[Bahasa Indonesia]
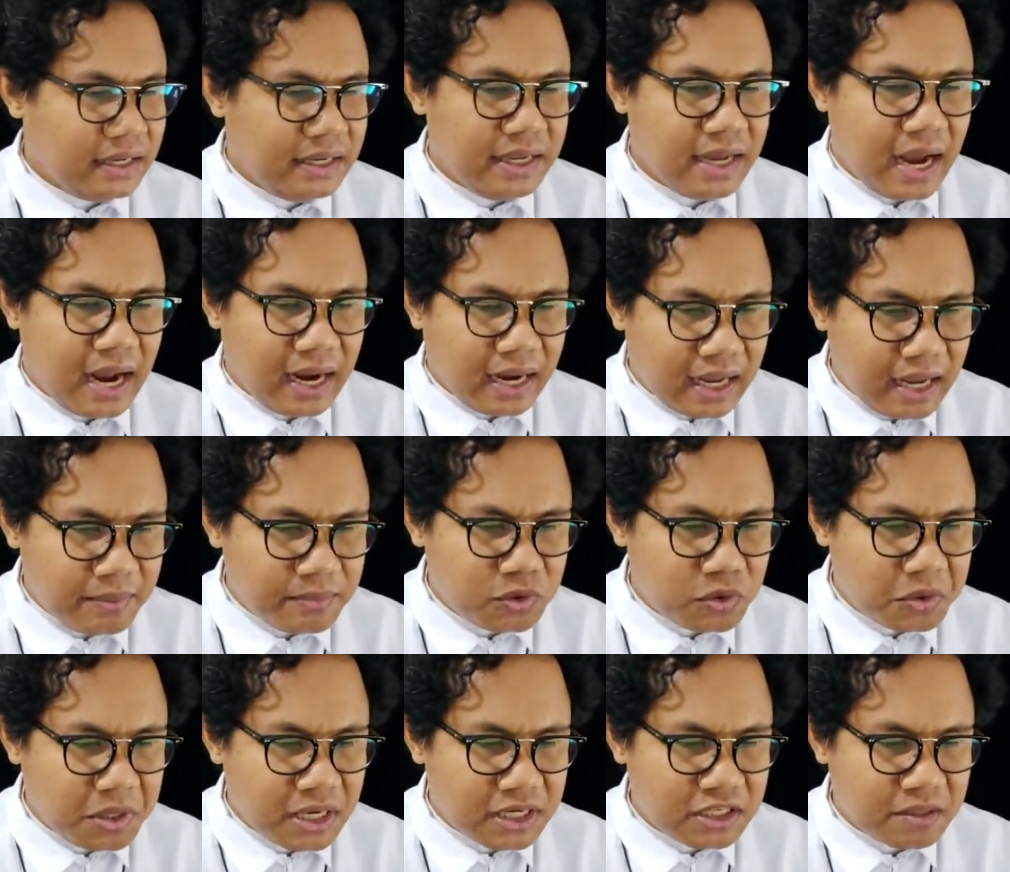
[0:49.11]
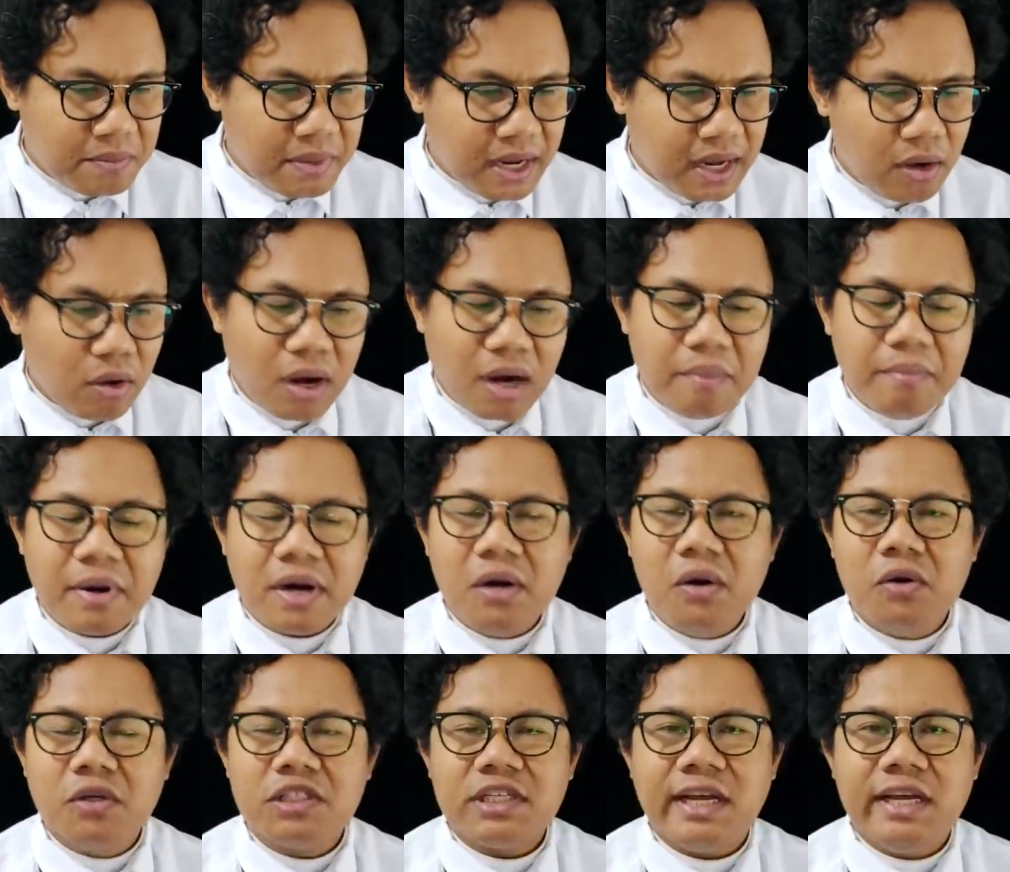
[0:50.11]
dianggap juga sebagai orang
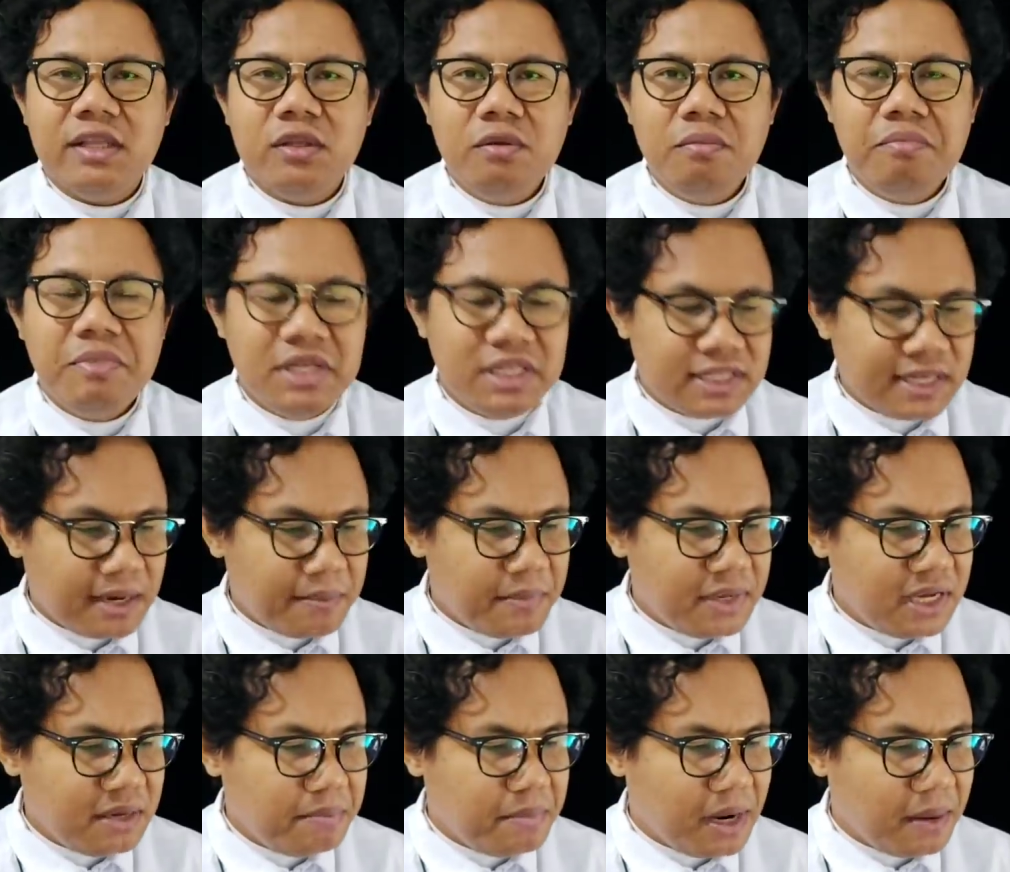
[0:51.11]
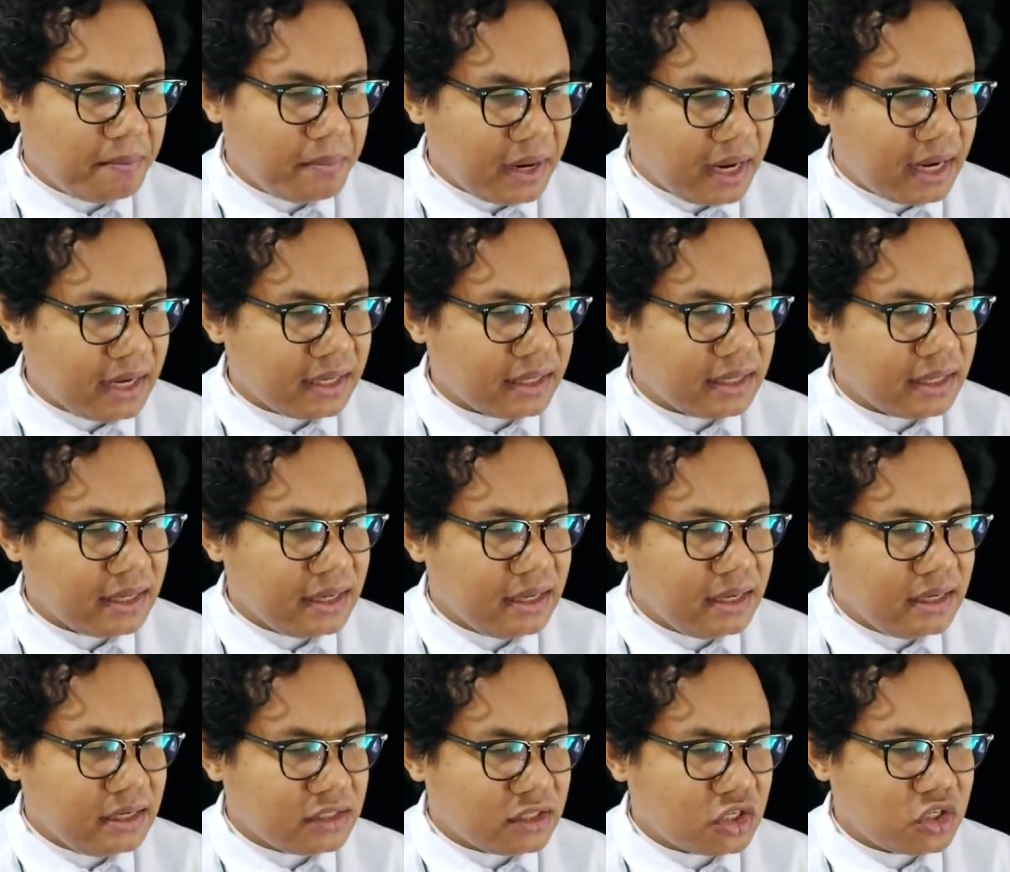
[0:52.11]
berdosa itu bisa menyebabkan
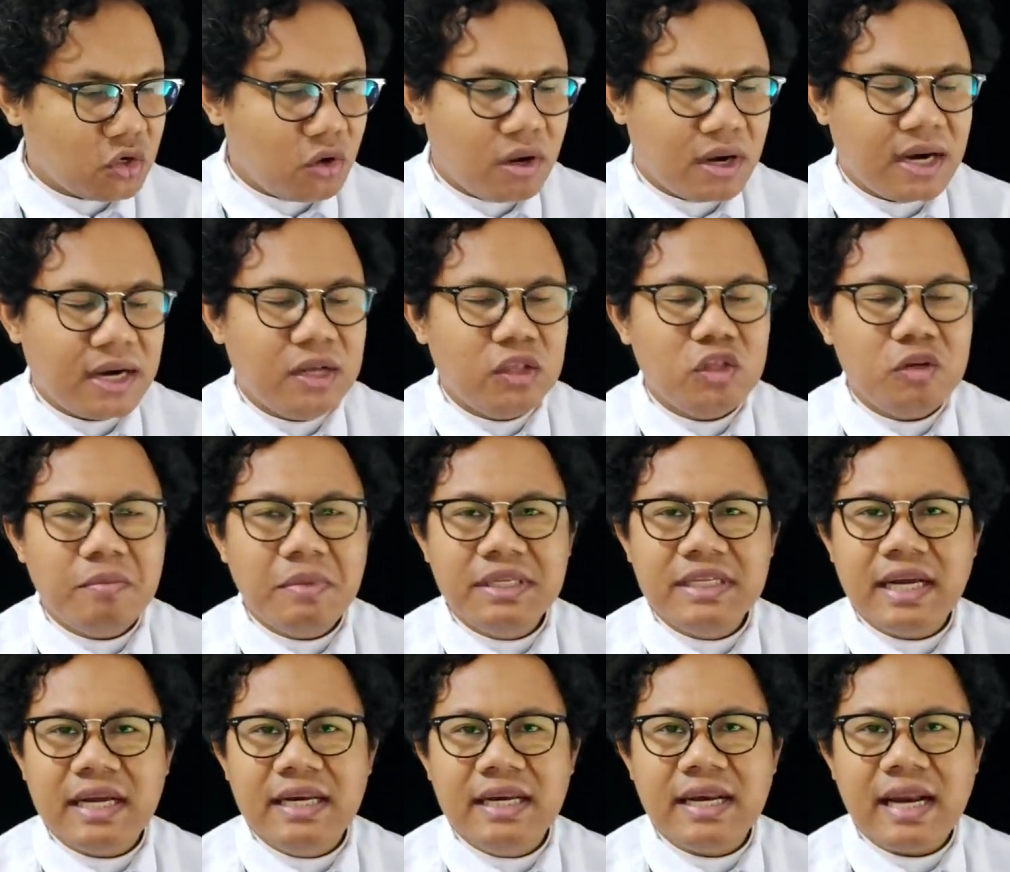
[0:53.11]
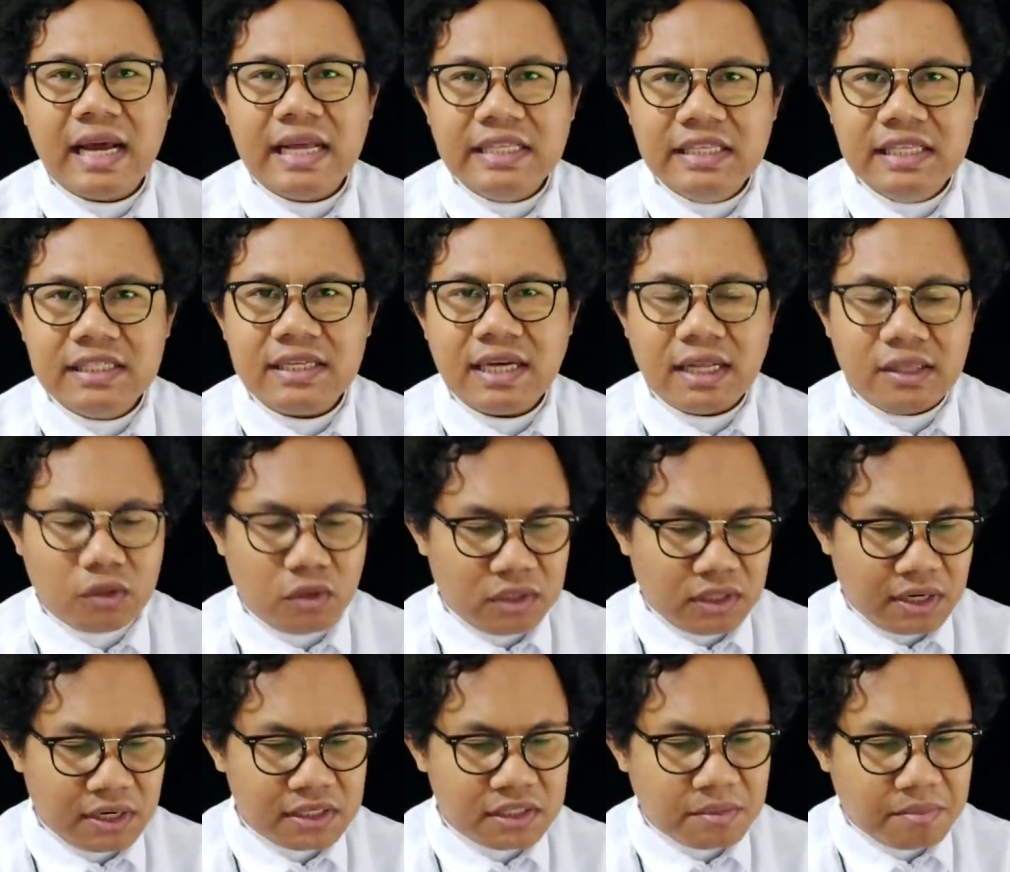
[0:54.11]
seseorang itu menjadi najis atau
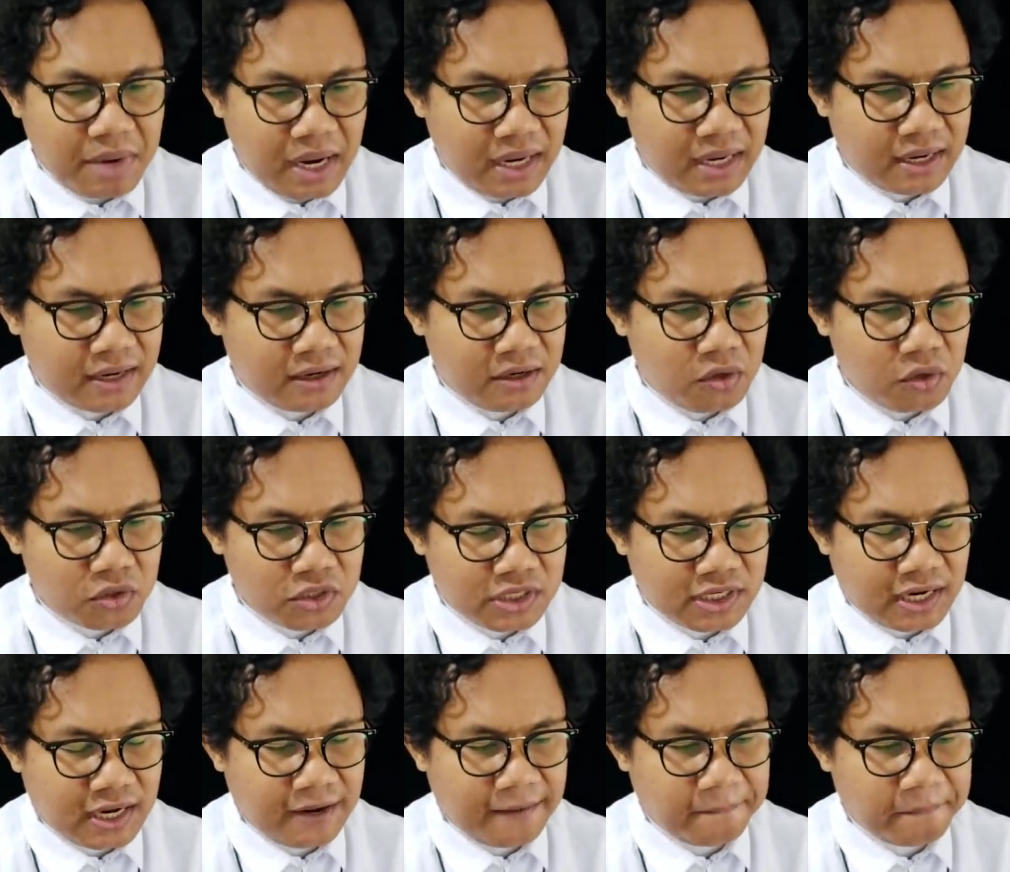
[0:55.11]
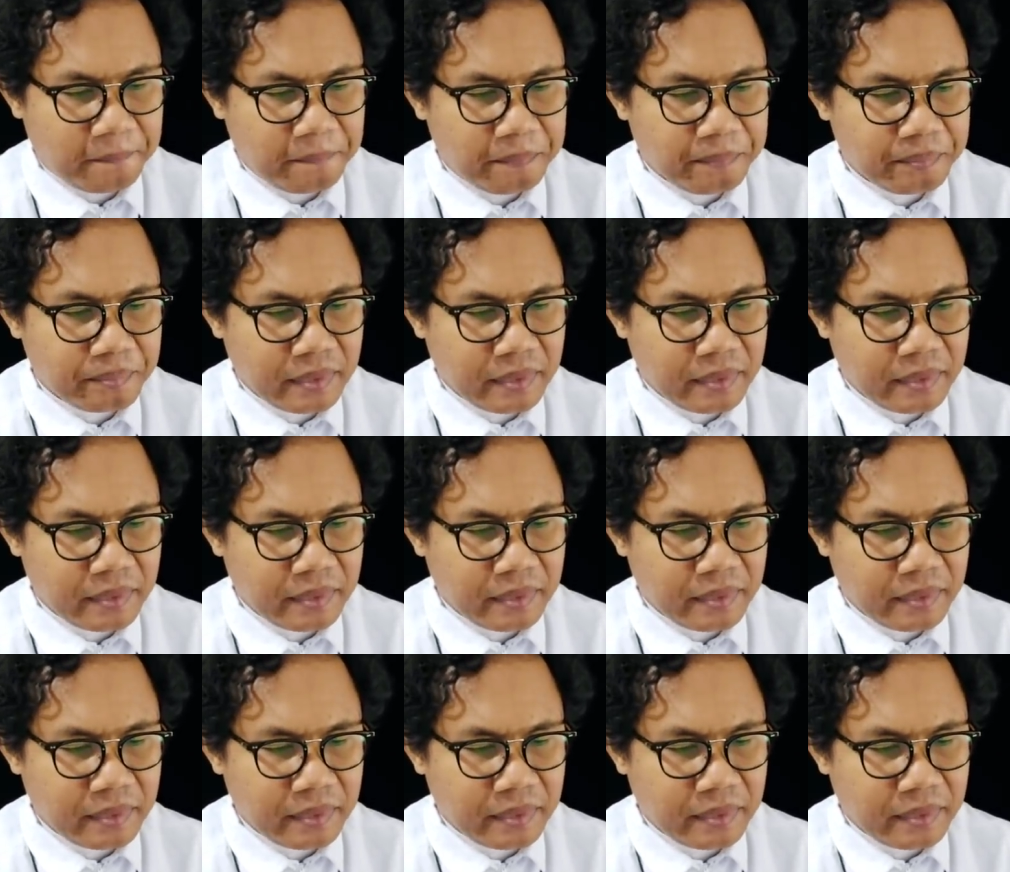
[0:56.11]
tercemar dosa.